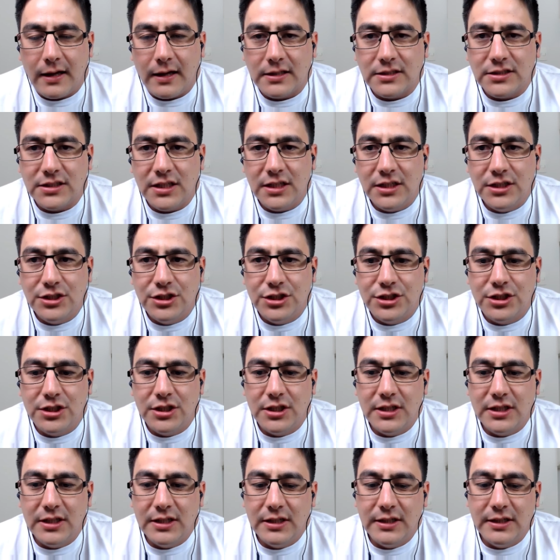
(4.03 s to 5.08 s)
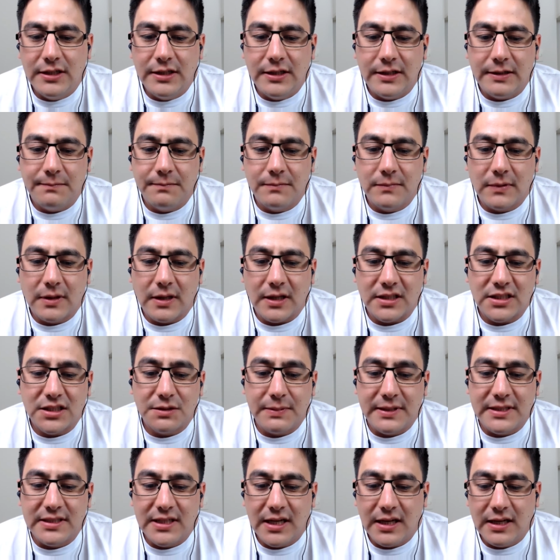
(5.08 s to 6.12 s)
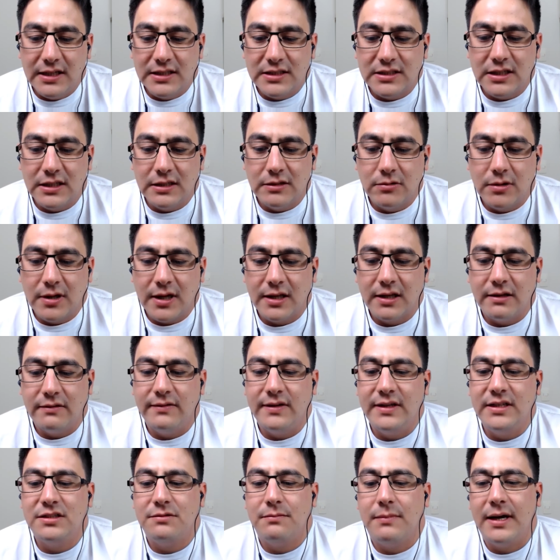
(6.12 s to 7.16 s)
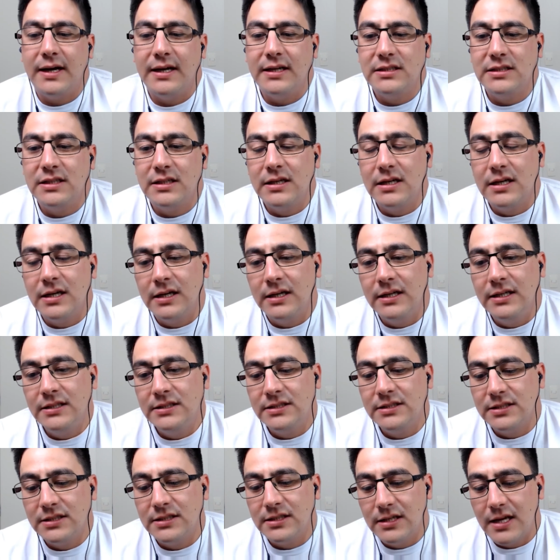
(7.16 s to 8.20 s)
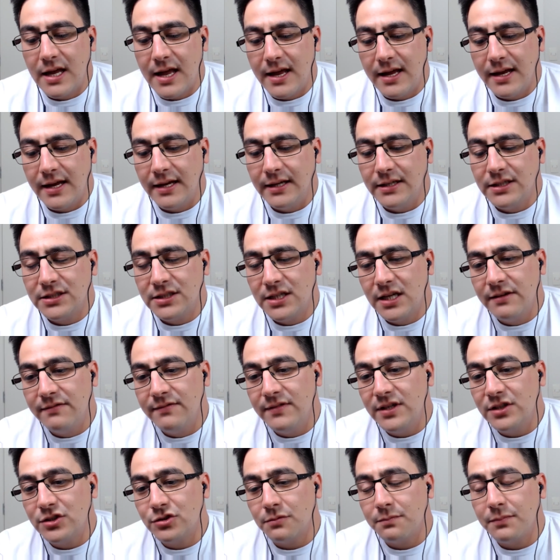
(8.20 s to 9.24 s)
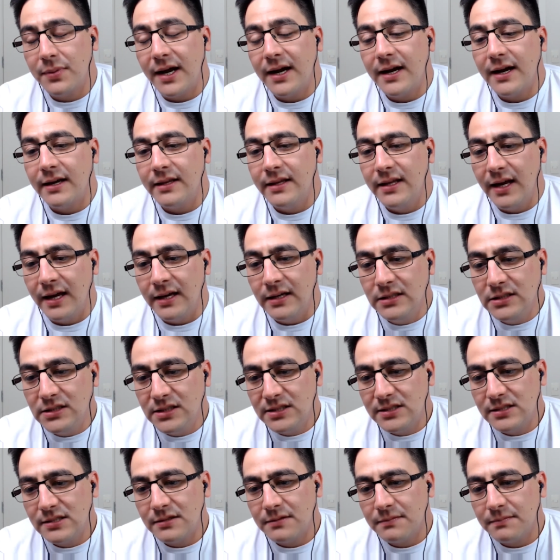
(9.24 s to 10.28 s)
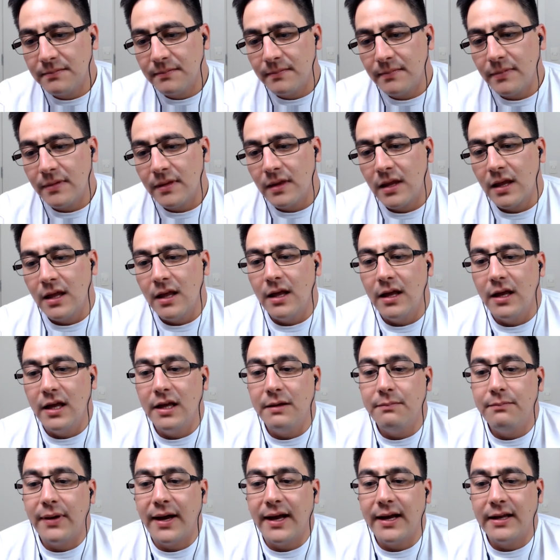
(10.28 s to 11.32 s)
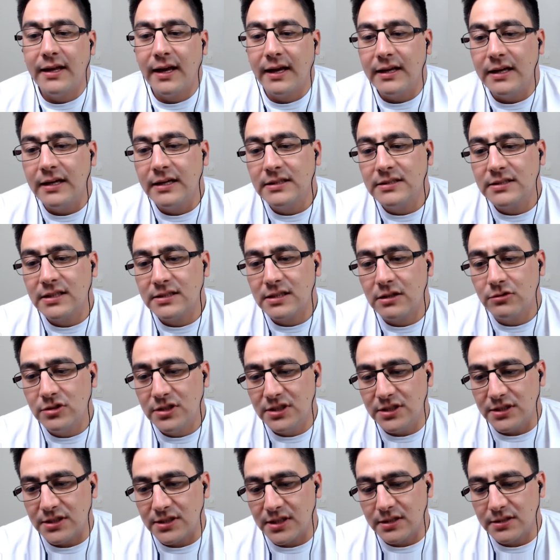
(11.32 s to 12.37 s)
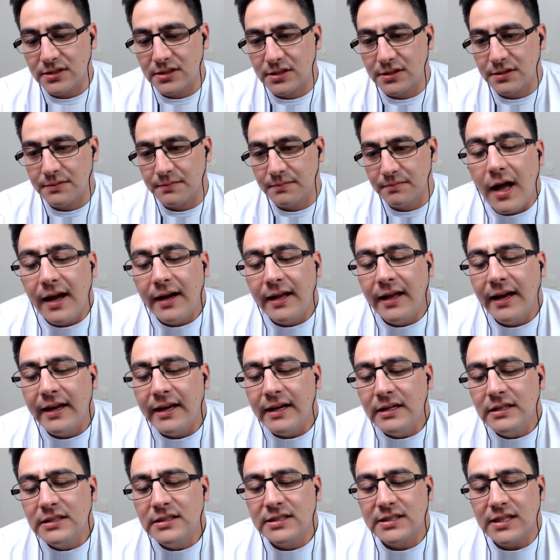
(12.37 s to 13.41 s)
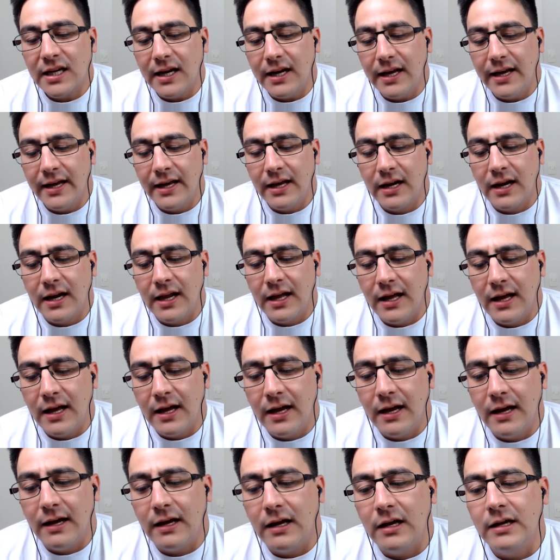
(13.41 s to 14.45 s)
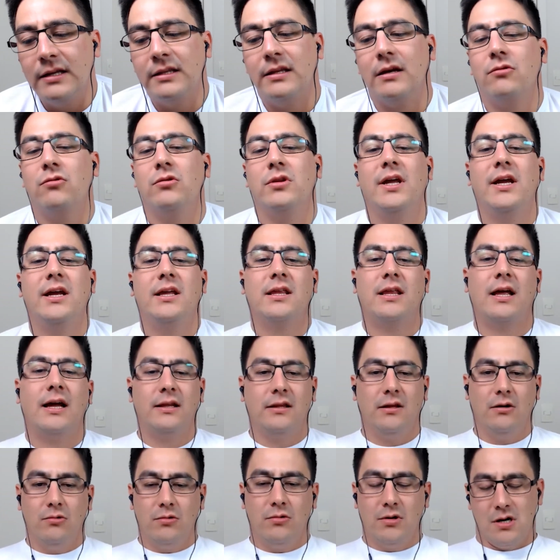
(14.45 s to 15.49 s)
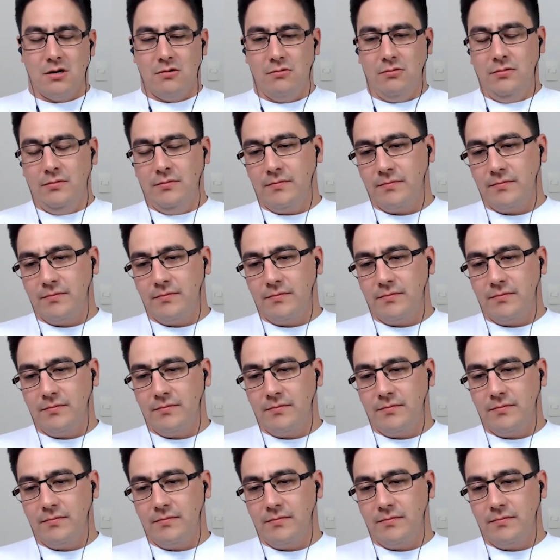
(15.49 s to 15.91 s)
a gente está se especializando cada vez mais em cães é, de serviço para cadeirantes e para crianças autistas. A criança ela anda conectada ao cão